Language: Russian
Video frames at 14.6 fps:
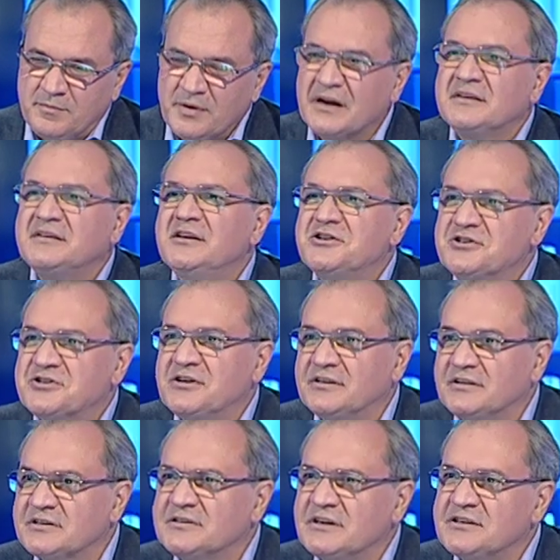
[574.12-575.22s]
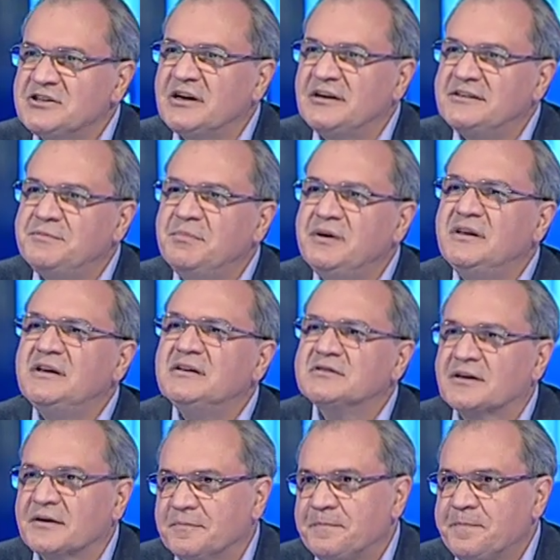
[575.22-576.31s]
практически назначались
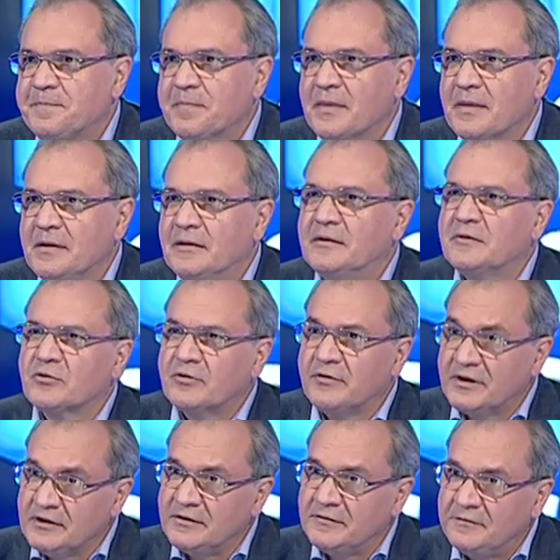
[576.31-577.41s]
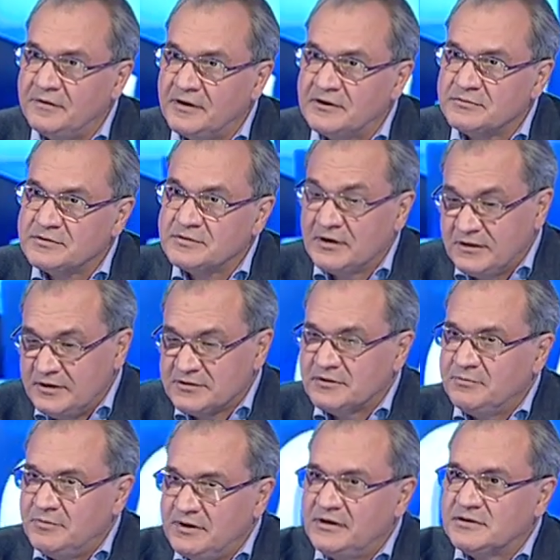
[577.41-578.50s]
министром или руководителем ведомств.
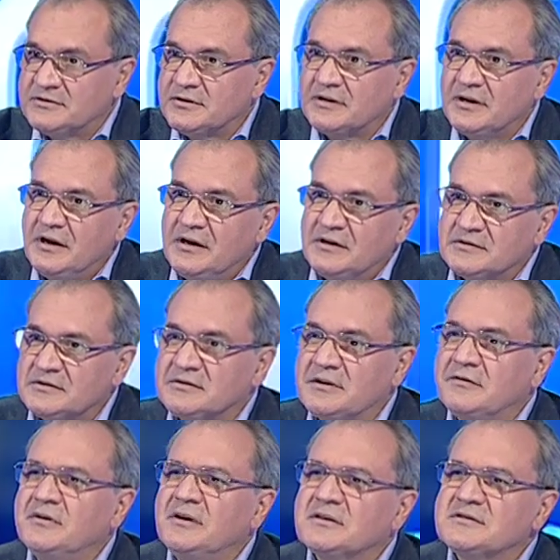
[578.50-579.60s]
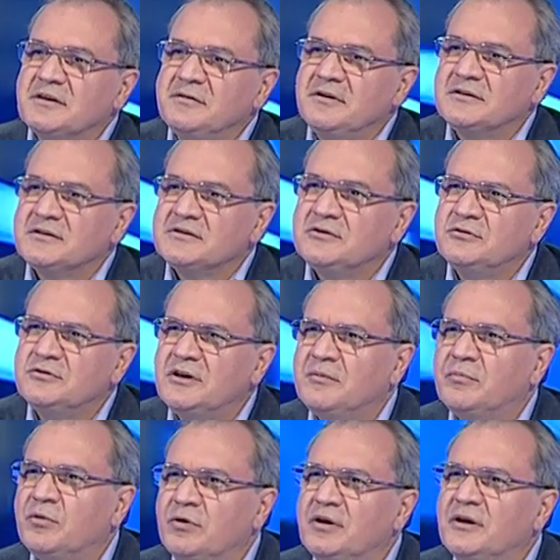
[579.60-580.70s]
Конечно, министр составлял совет из
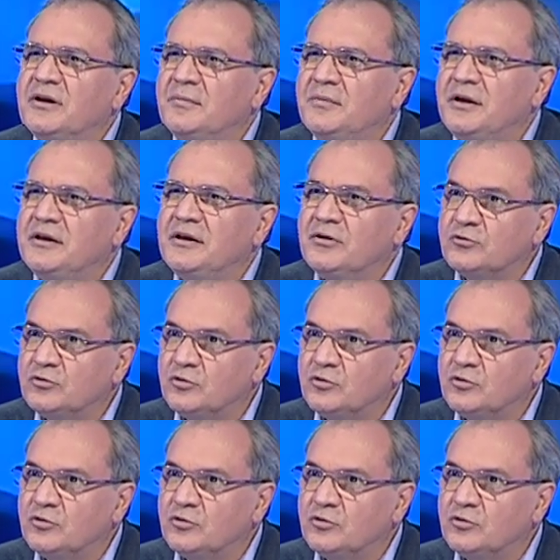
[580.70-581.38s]
людей более или менее